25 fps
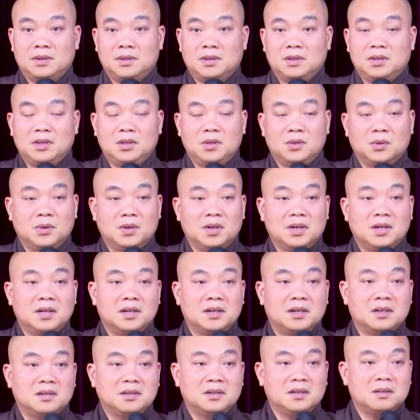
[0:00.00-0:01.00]
nhiều
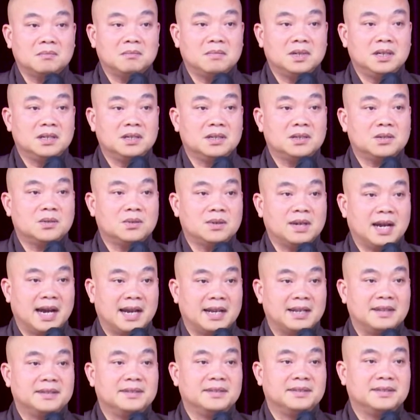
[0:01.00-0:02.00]
hơn nước biển của
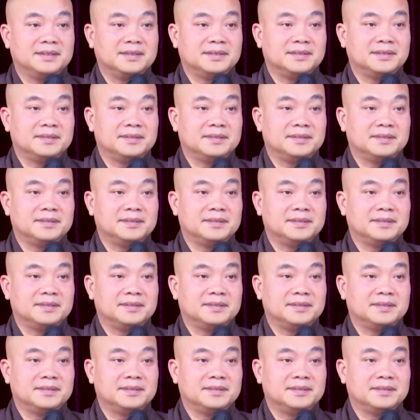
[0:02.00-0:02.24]
đại dương.